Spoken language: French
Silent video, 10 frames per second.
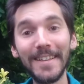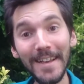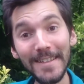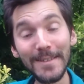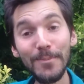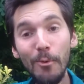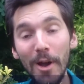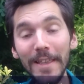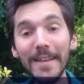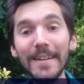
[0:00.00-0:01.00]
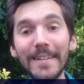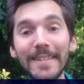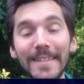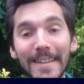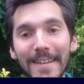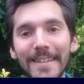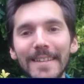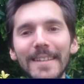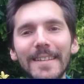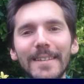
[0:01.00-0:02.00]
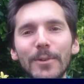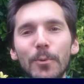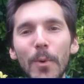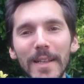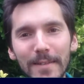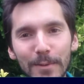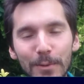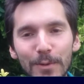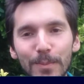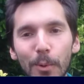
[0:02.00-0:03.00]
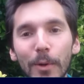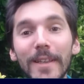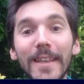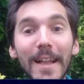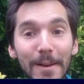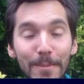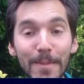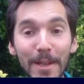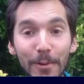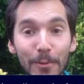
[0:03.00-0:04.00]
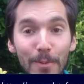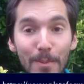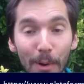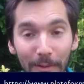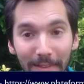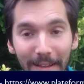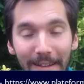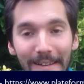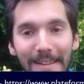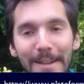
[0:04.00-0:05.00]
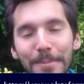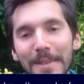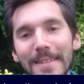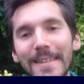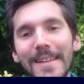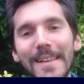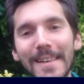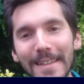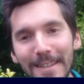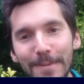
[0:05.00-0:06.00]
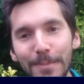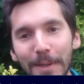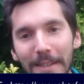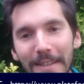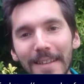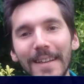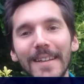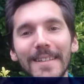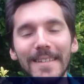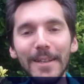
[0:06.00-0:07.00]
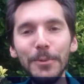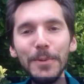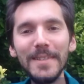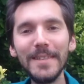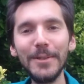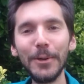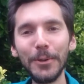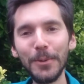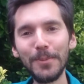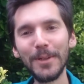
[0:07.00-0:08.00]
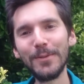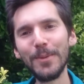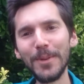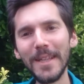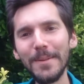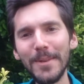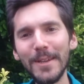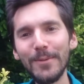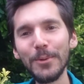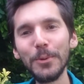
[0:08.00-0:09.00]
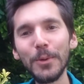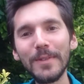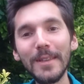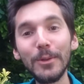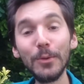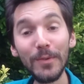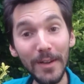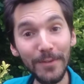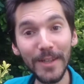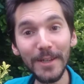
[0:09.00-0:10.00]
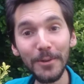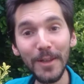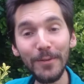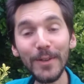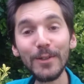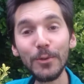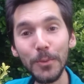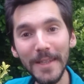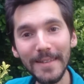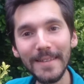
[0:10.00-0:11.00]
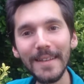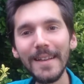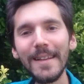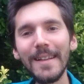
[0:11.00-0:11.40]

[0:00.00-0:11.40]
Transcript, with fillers: 15 moyens, techniques ou astuces pour calmer le mental et apaiser l'esprit. Salut, ici Dorian de Plateforme bienvenue dans cette nouvelle vidéo qui fait suite